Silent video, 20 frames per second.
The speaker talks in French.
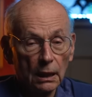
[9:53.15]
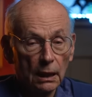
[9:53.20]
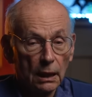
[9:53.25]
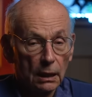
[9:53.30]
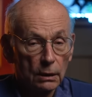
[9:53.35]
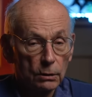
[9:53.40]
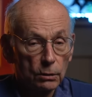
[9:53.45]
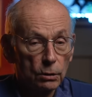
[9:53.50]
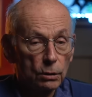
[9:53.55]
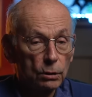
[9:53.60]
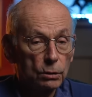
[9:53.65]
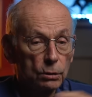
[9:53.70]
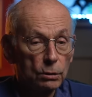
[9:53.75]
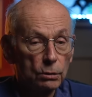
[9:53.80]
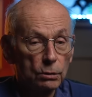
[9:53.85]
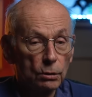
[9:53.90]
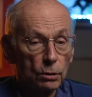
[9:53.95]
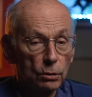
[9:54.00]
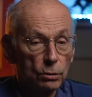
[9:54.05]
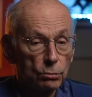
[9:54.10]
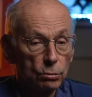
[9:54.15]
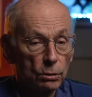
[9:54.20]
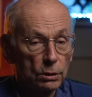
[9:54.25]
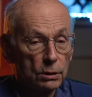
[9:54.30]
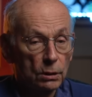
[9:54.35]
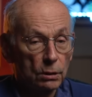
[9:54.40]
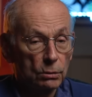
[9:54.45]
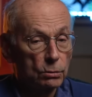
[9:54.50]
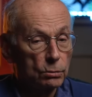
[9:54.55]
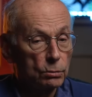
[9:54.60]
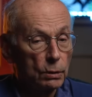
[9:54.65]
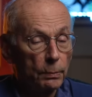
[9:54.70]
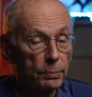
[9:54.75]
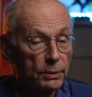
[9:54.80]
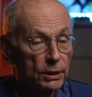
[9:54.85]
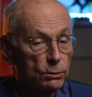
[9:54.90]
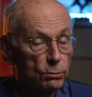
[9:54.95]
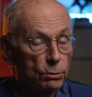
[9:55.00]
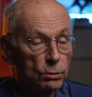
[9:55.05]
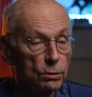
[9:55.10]
alors que
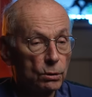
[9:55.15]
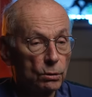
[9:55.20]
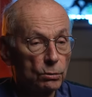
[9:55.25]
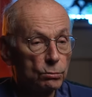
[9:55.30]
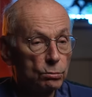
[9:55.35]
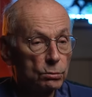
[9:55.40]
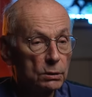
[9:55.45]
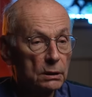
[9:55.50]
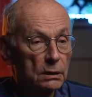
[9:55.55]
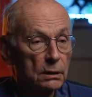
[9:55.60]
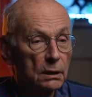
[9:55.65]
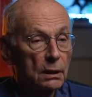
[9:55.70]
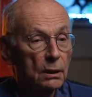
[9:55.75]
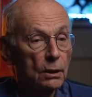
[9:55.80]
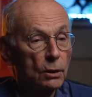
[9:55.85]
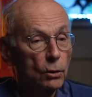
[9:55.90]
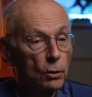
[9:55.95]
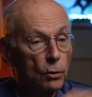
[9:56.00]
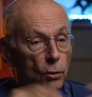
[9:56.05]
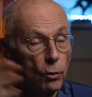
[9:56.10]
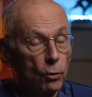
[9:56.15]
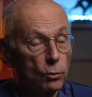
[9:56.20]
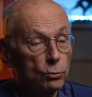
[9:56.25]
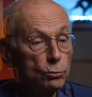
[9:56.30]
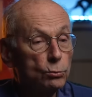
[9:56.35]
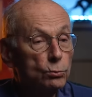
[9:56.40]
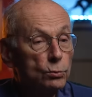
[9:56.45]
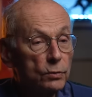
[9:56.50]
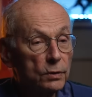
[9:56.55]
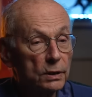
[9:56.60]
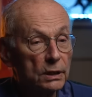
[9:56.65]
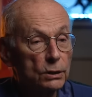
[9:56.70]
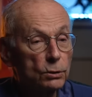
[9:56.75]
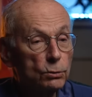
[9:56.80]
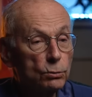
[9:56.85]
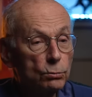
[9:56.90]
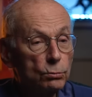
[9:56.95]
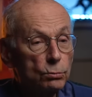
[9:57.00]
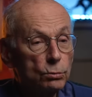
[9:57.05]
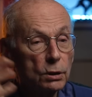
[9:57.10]
après 68, on ouvrait
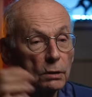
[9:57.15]
tout.